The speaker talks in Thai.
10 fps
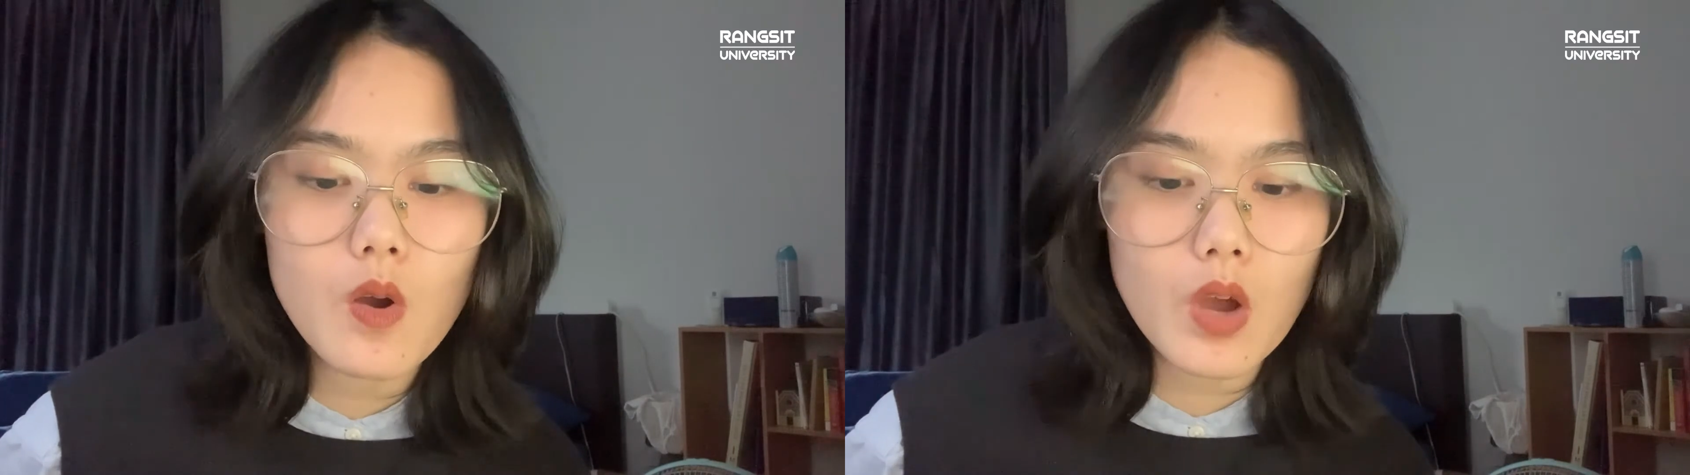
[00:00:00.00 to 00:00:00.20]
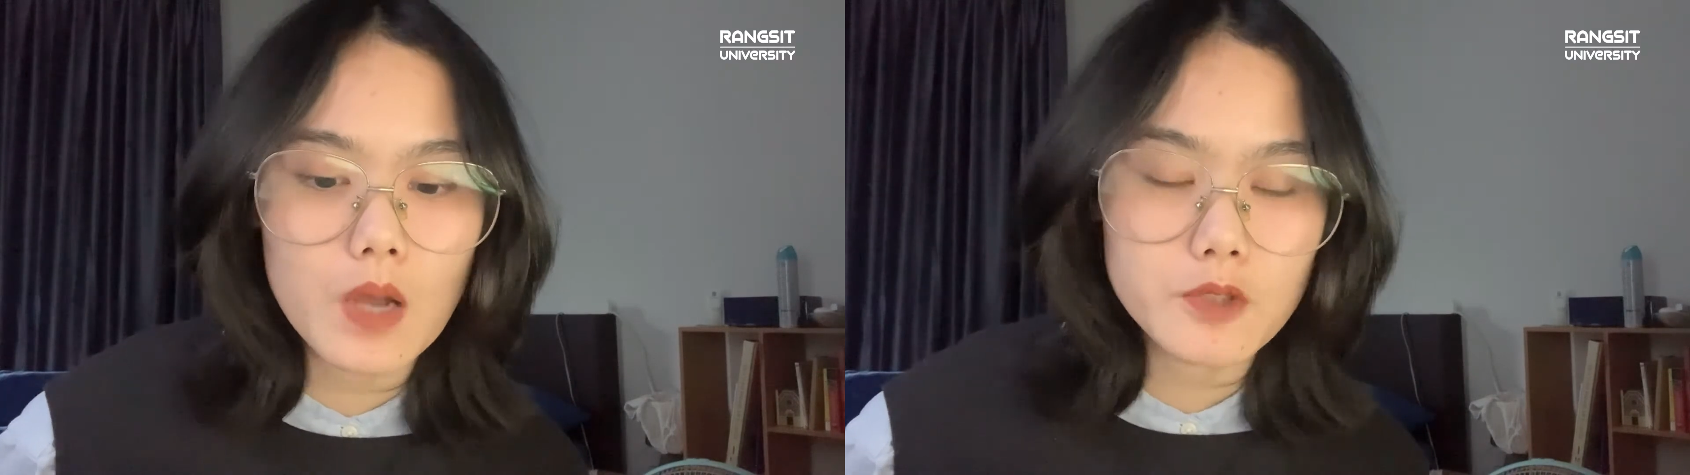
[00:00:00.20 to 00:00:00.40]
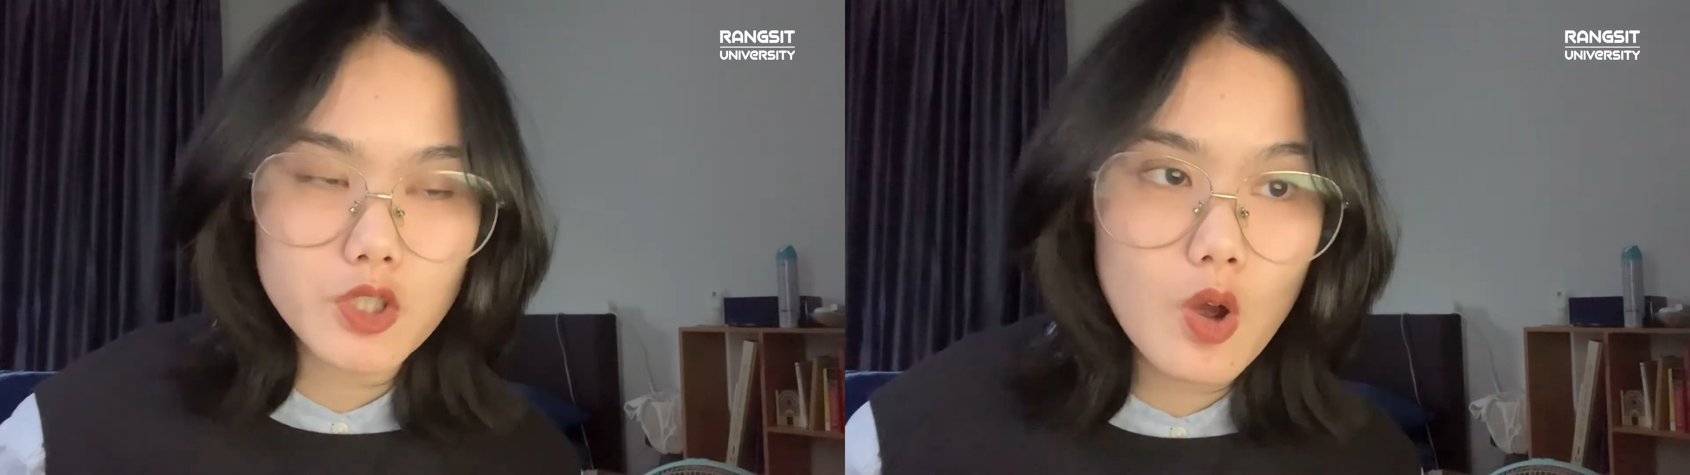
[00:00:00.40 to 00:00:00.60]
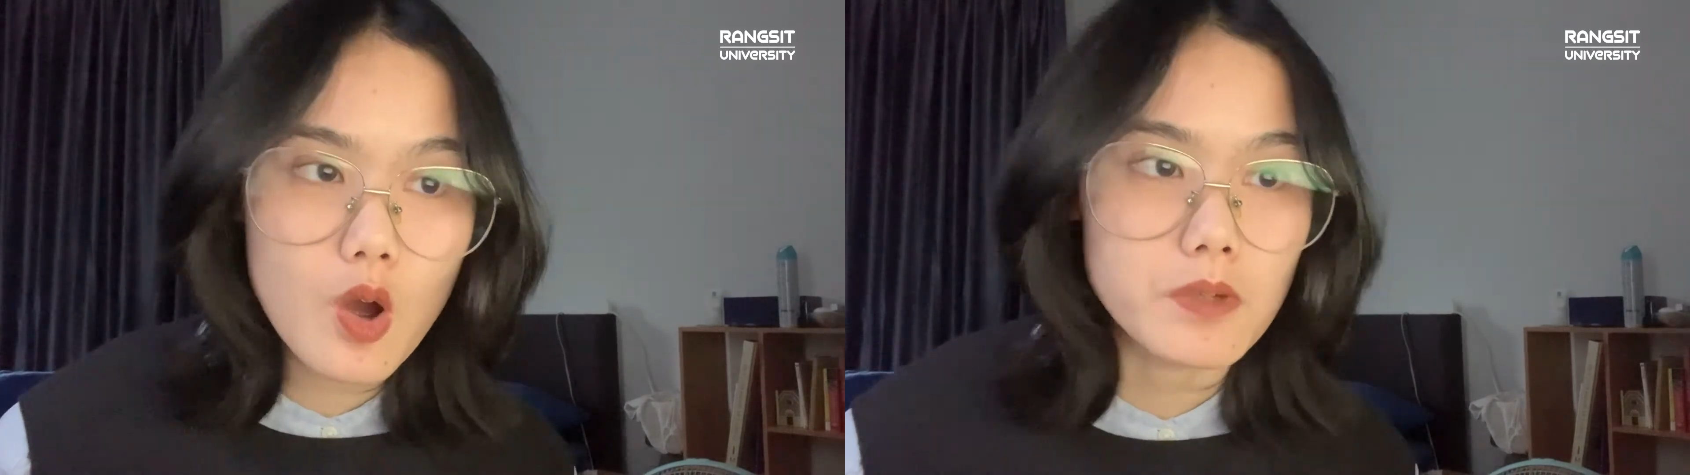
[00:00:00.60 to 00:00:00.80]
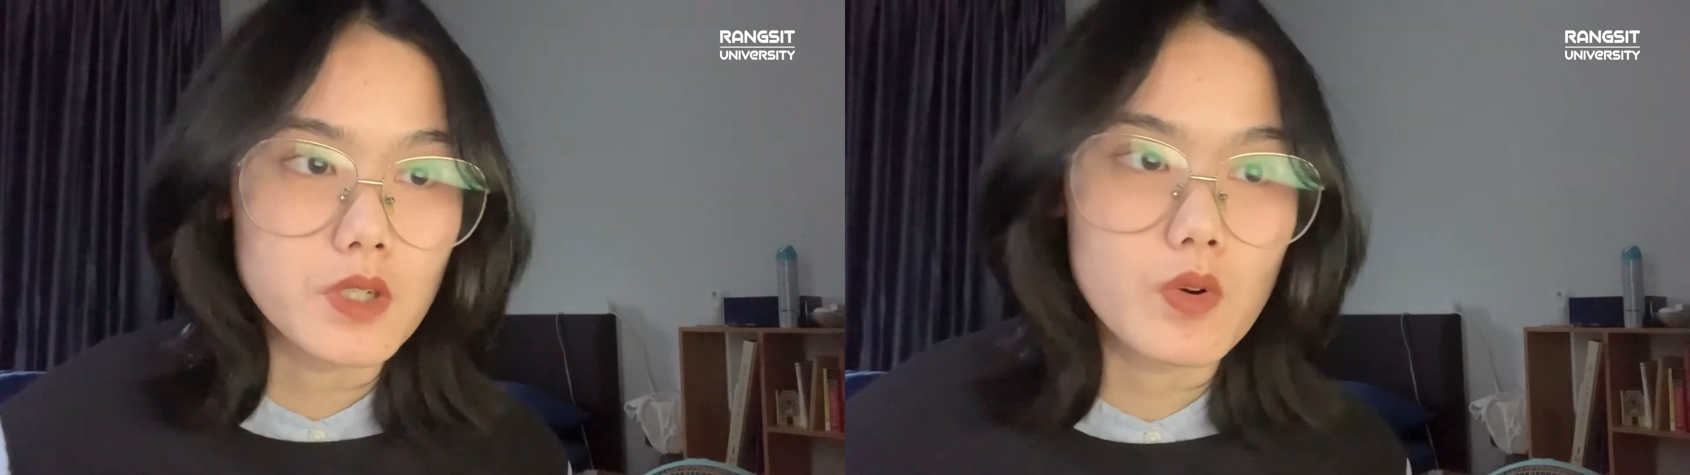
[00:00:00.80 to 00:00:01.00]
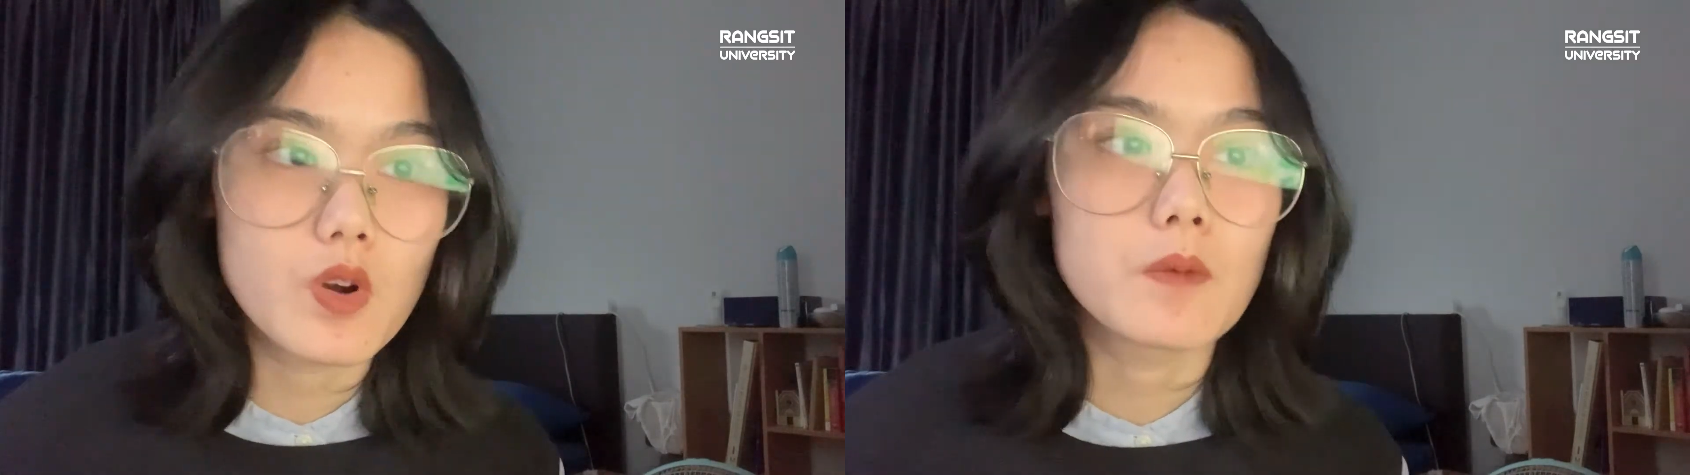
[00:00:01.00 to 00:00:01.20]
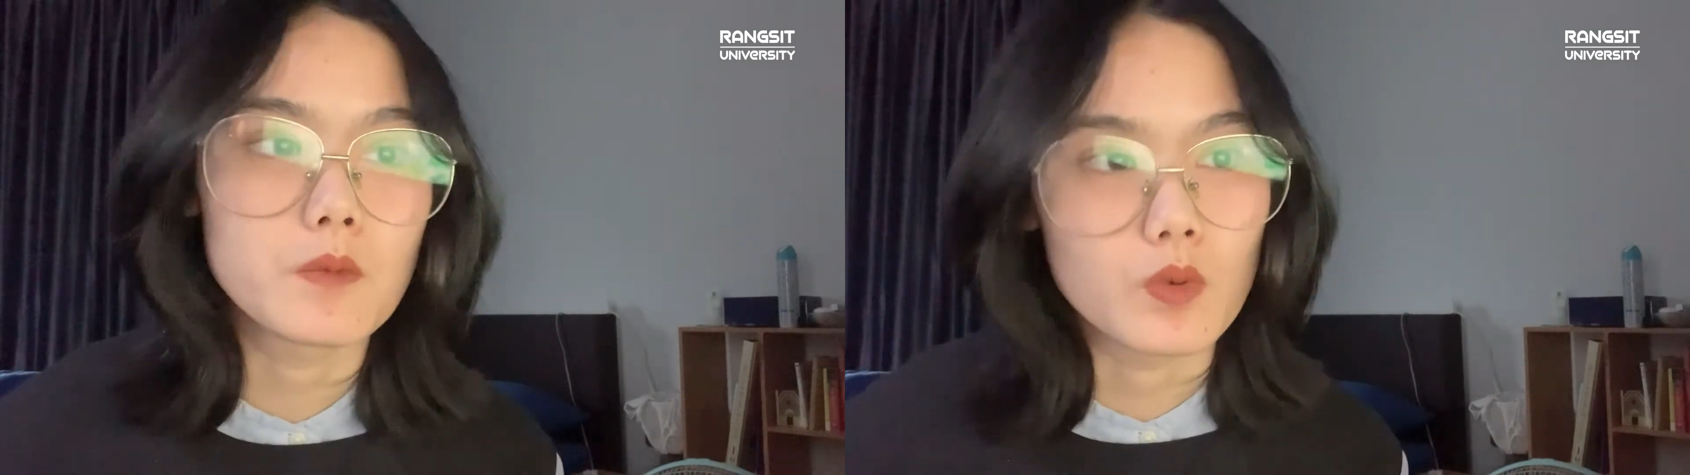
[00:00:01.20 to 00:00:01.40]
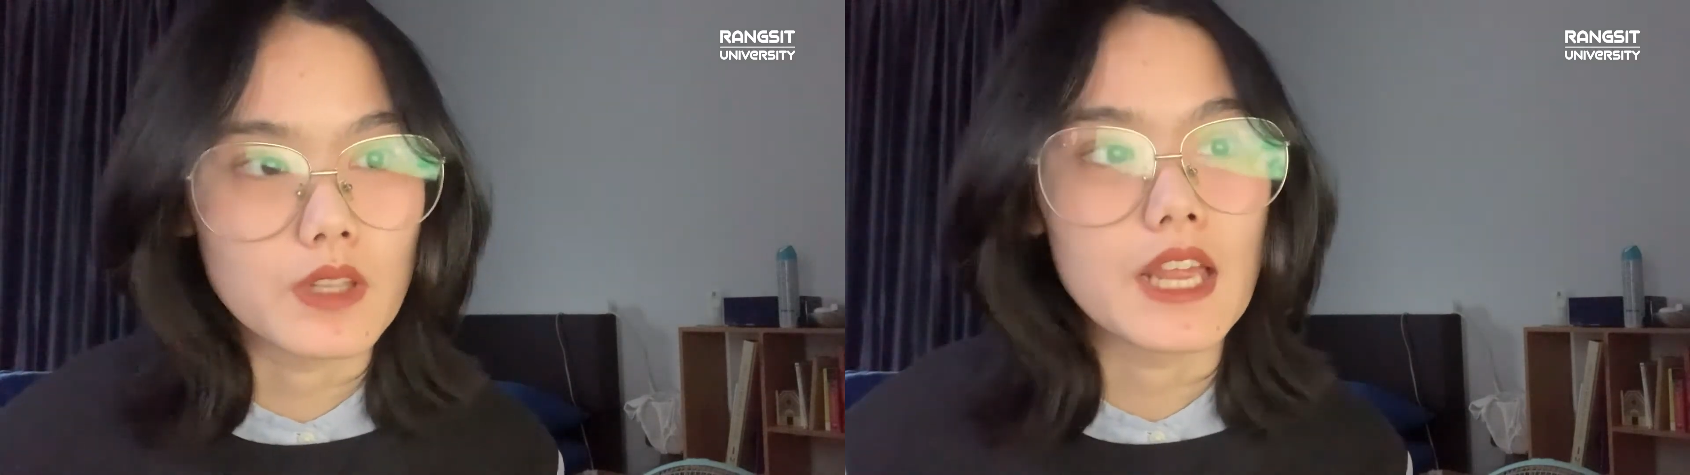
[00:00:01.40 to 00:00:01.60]
ความชอบหรือว่าความ
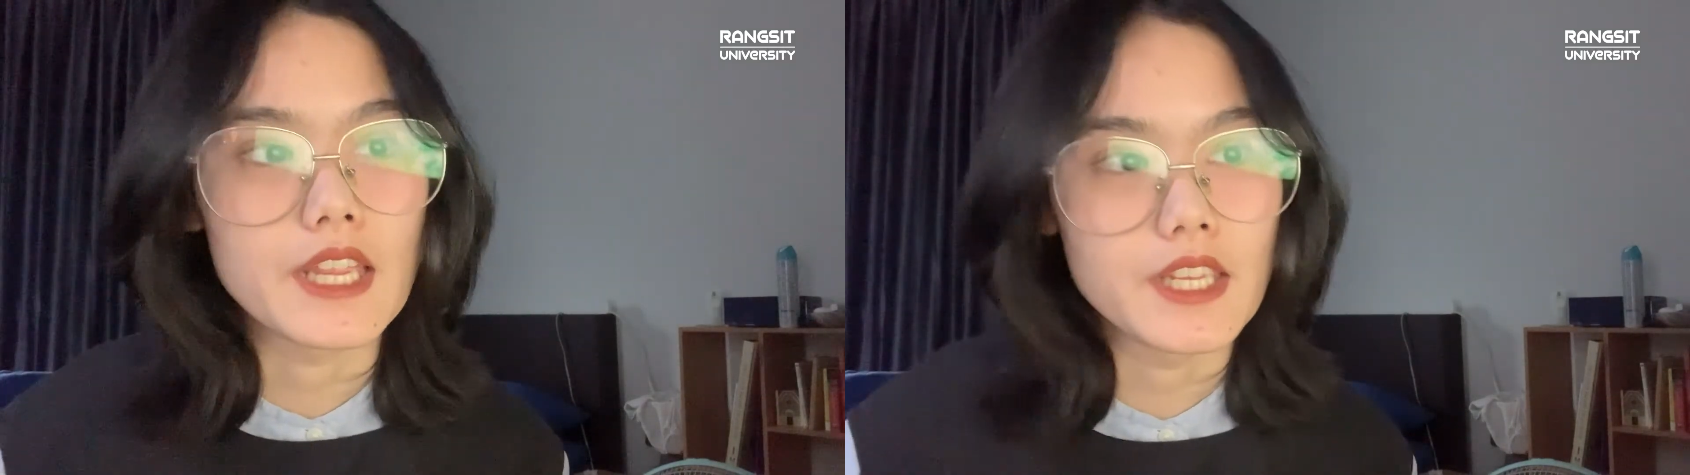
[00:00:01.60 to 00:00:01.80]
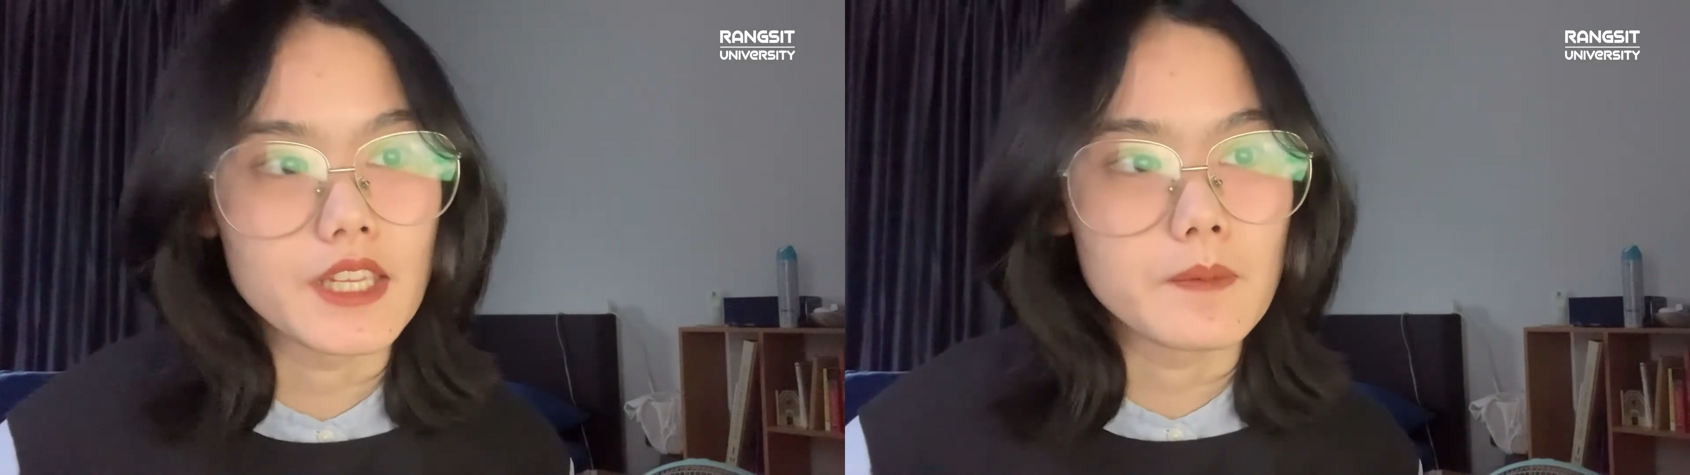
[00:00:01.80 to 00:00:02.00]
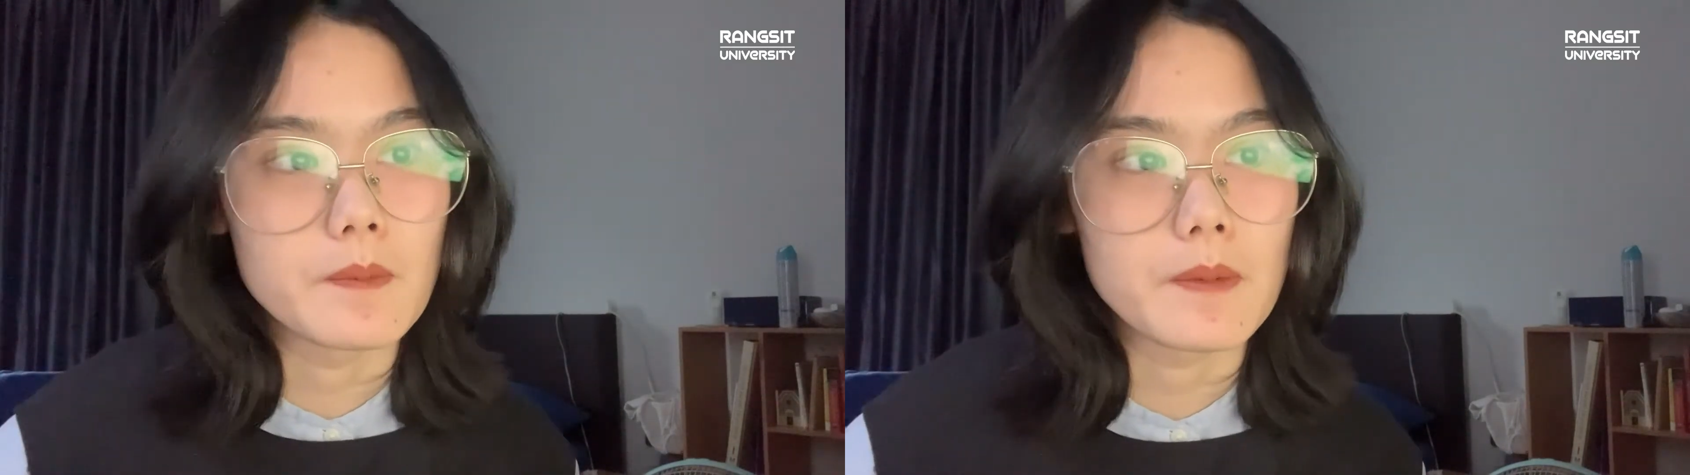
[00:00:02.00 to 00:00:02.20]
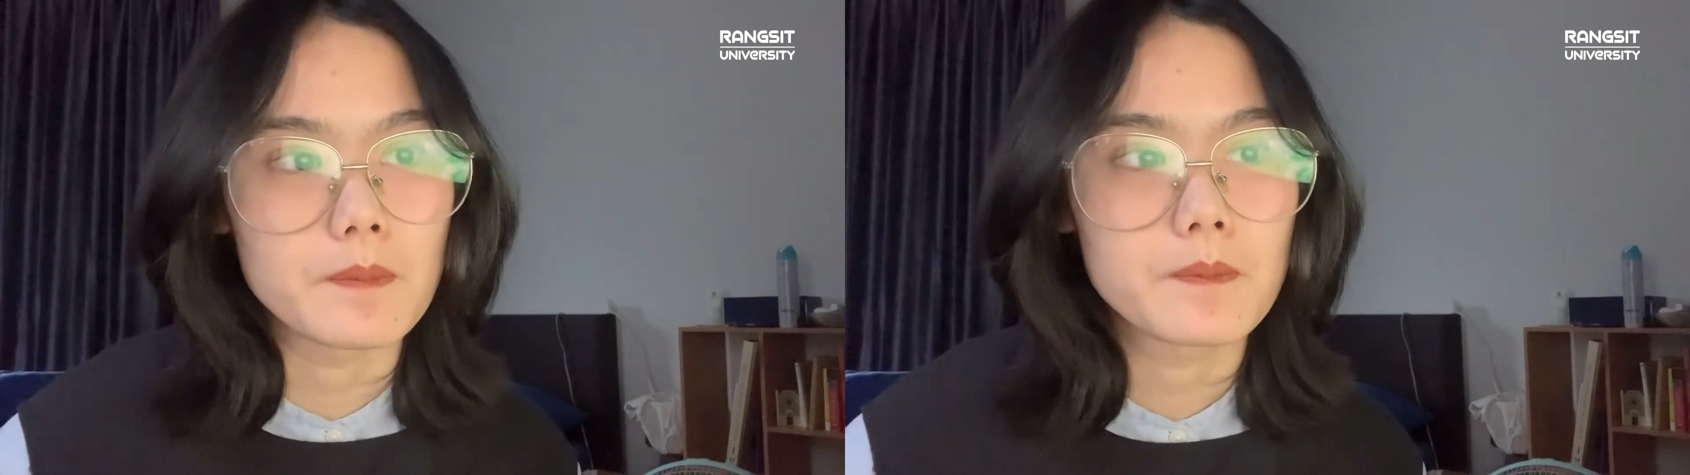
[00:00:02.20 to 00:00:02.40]
หลงไหลแบบ